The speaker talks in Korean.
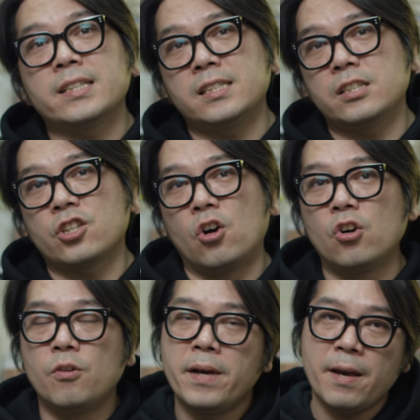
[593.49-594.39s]
가지를
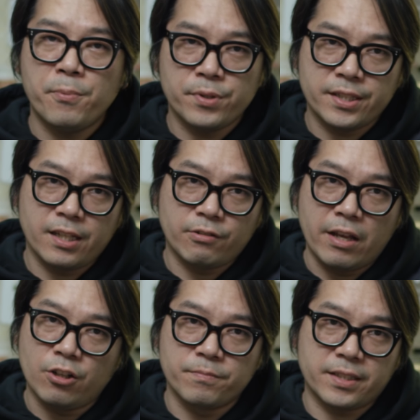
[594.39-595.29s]
경험해 보시게
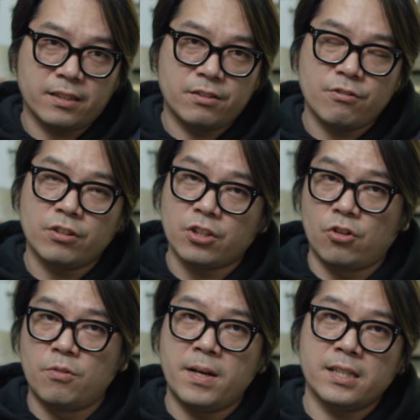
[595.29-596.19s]
될 겁니다. 그리고
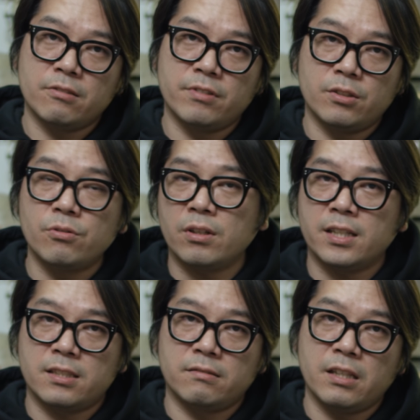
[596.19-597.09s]
경험하기 위해
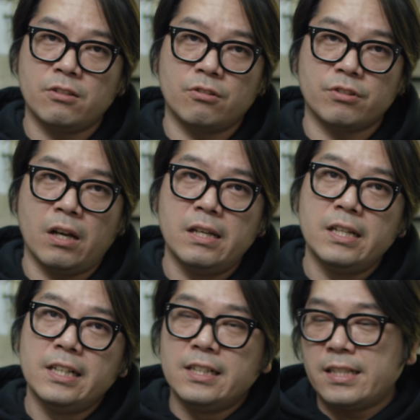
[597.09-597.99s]
노력하시게 될 거고요.
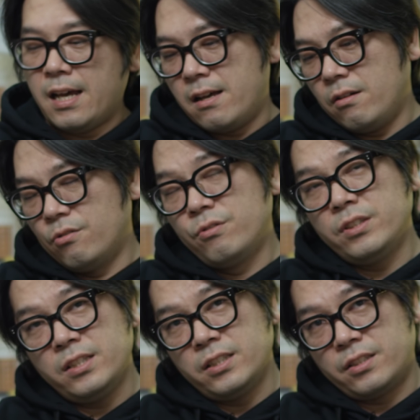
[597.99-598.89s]
자,
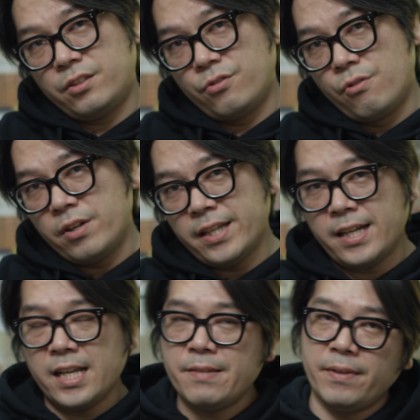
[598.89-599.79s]
오늘은
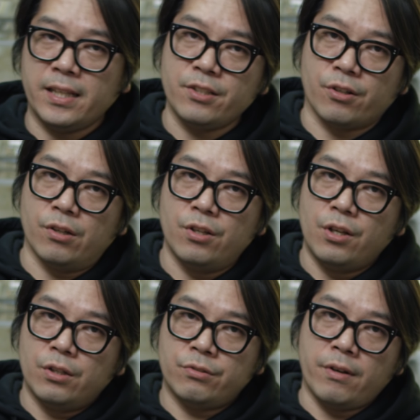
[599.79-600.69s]
여기까지만 하죠.
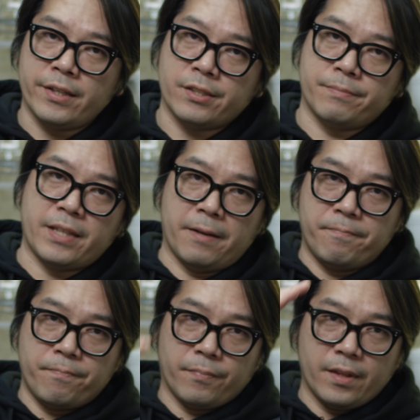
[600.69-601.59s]
수고하셨습니다.
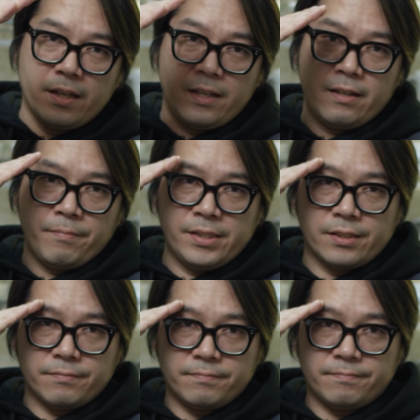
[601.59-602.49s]

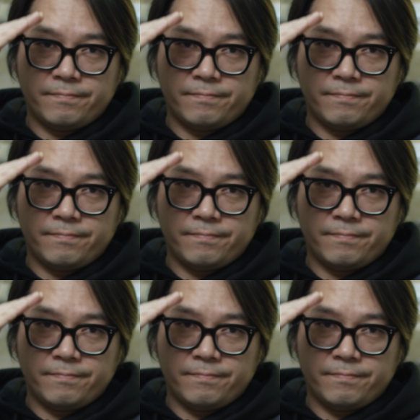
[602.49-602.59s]
필승!